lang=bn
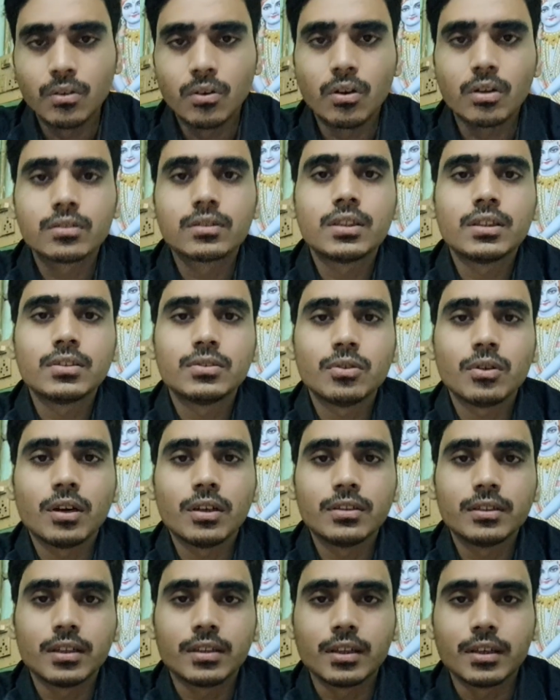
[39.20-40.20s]
অর্থের
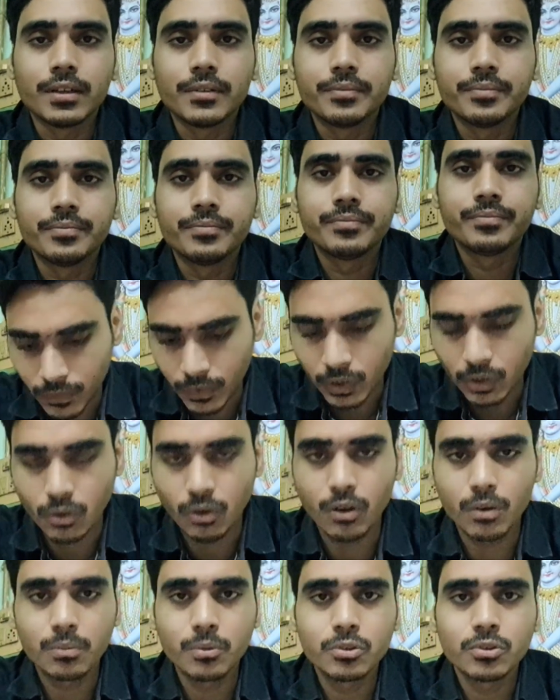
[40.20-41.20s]
যোগানদাতা
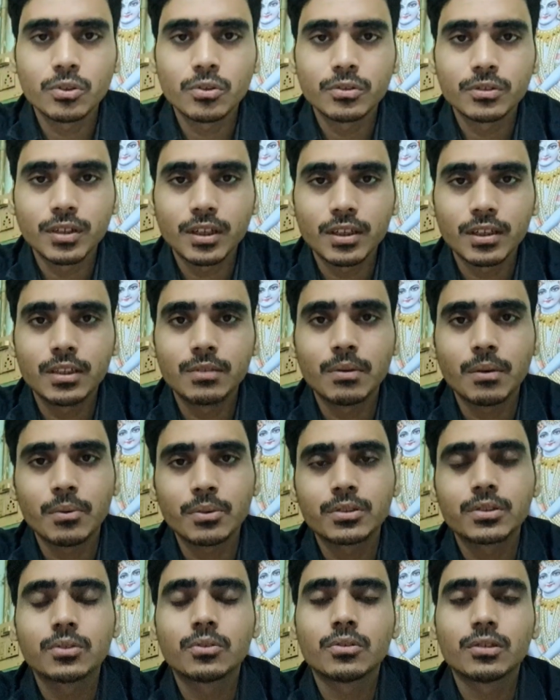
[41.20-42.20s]
কর্মসংস্থানের
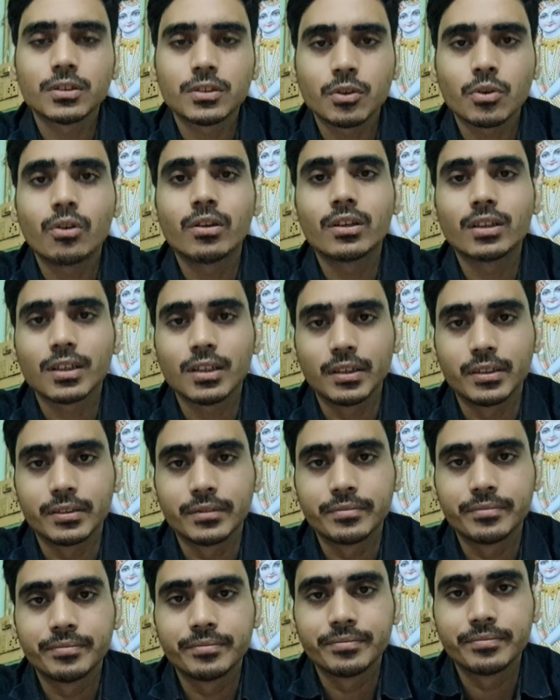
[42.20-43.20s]
ব্যবস্থা করেছেন অনেকের
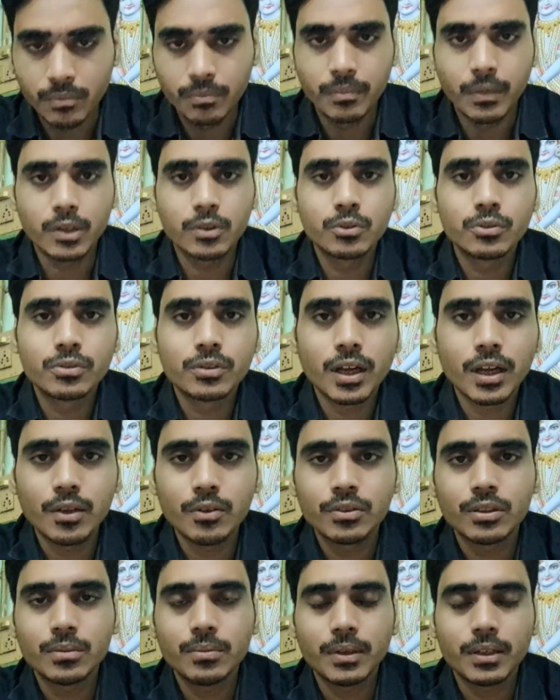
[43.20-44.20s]
মানুষ তাই
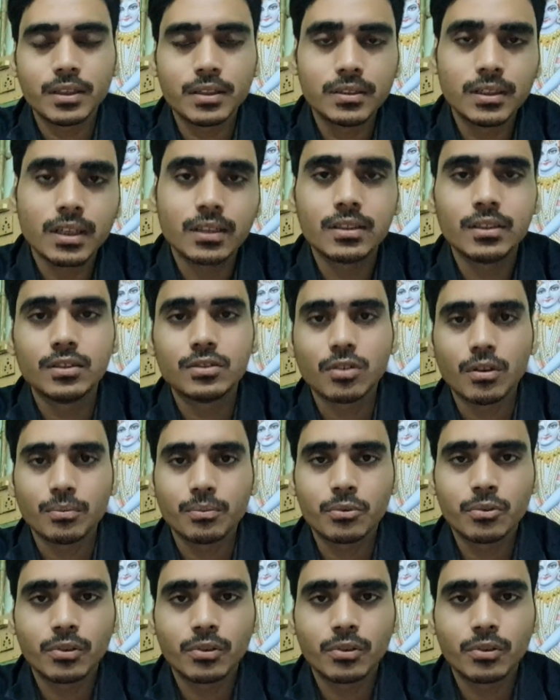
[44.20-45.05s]
হতে পারে যা তিনি স্বপ্ন